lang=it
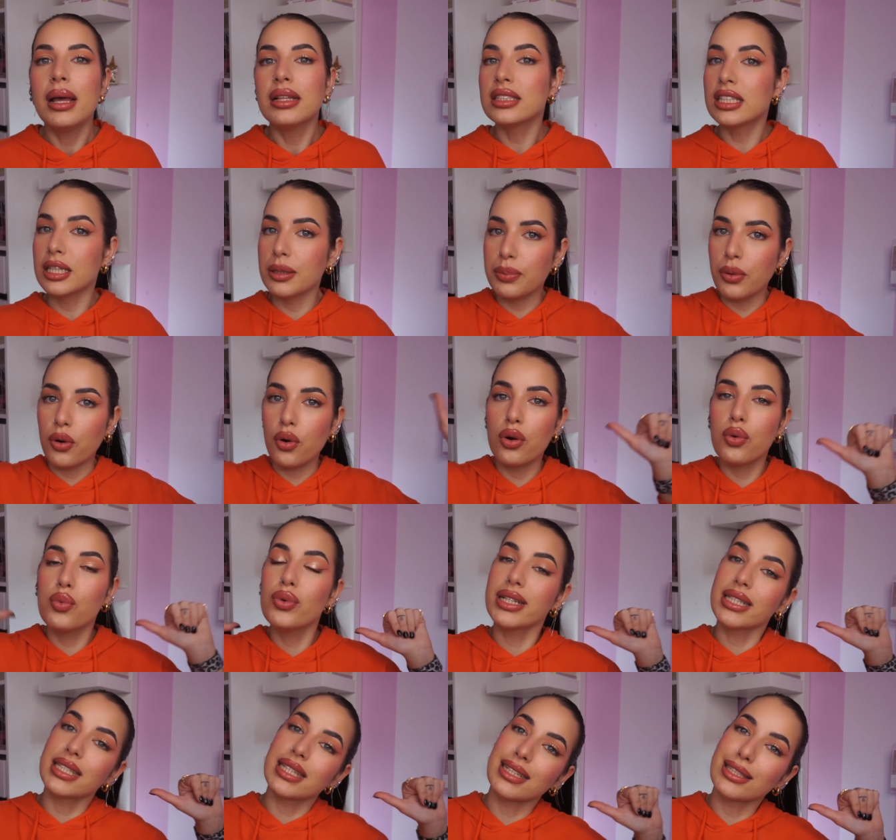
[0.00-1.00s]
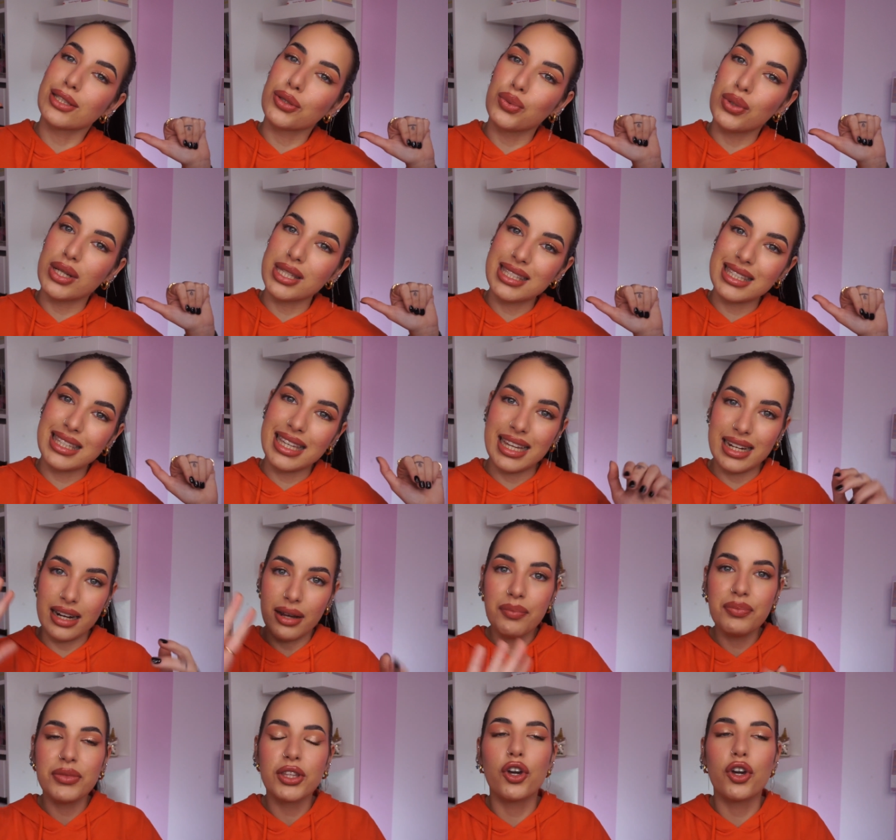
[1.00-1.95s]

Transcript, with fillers: tipo una scritta sulla schiena